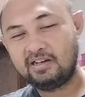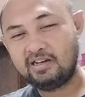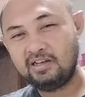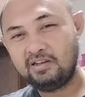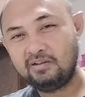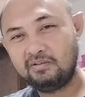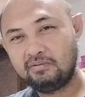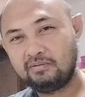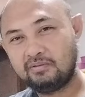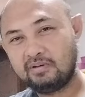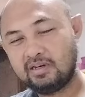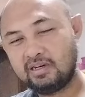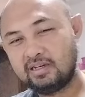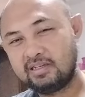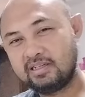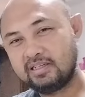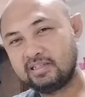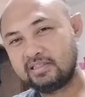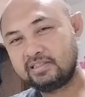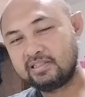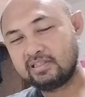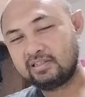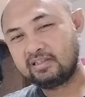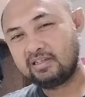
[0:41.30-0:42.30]
Ay, wala.
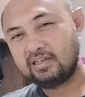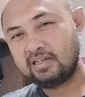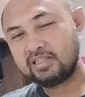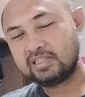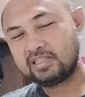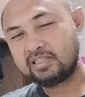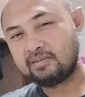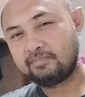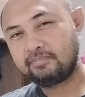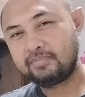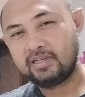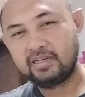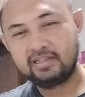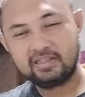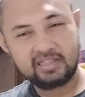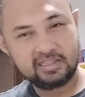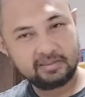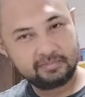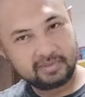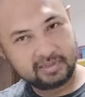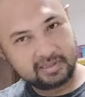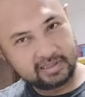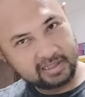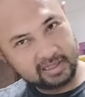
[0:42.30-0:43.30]
walastik guys. Sablay
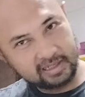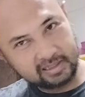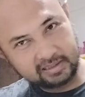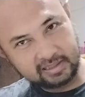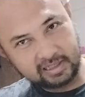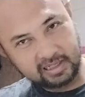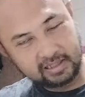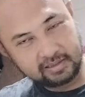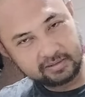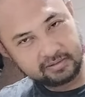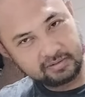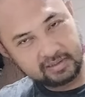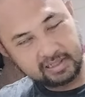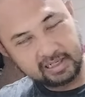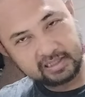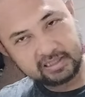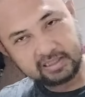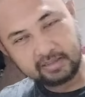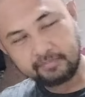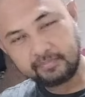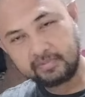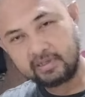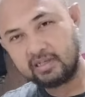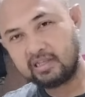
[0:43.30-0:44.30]
na naman yata ito.
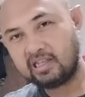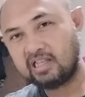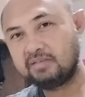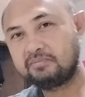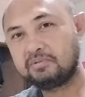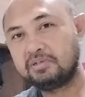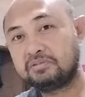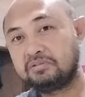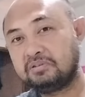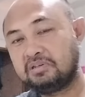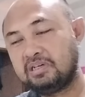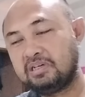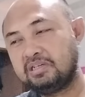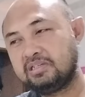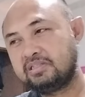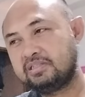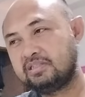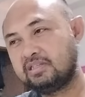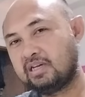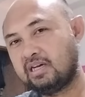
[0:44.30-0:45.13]
Wala, sablay na naman to guys.